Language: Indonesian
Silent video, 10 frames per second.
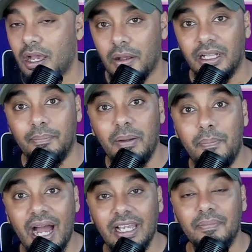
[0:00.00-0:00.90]
Lebih
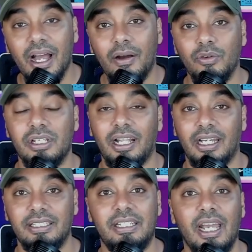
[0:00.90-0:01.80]
baik mengaku
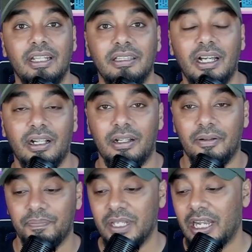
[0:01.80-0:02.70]
salah, gentle,
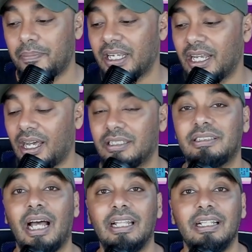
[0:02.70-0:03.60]
daripada
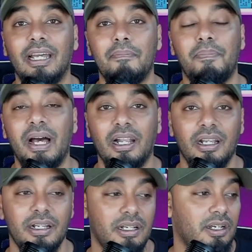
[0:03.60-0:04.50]
saling lempar
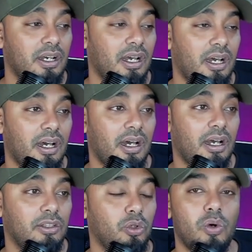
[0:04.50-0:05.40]

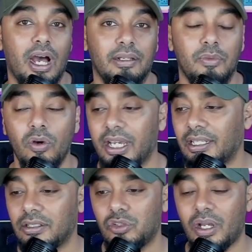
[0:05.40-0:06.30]
uh, tuduhan.
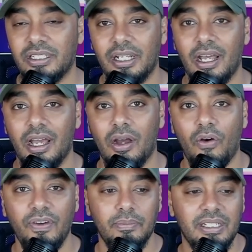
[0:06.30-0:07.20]
Mungkin suasana
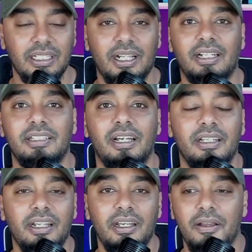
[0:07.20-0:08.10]
COVID masih terasa,
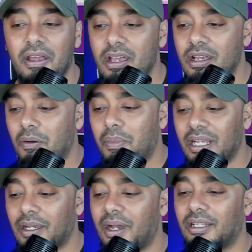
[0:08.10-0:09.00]
jadi
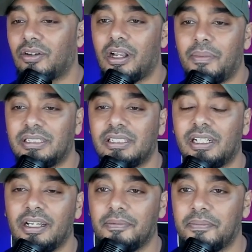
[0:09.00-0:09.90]
banyak banget orang masih
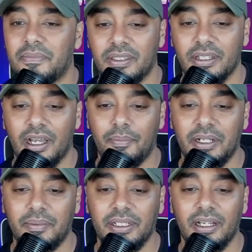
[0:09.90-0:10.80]
sering, apa
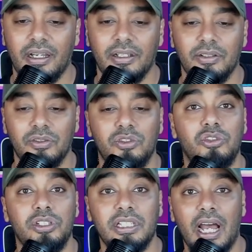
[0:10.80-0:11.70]
namanya,
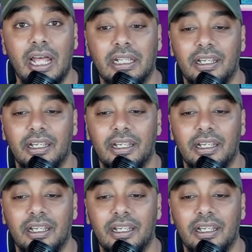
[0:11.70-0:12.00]
cuci tangan.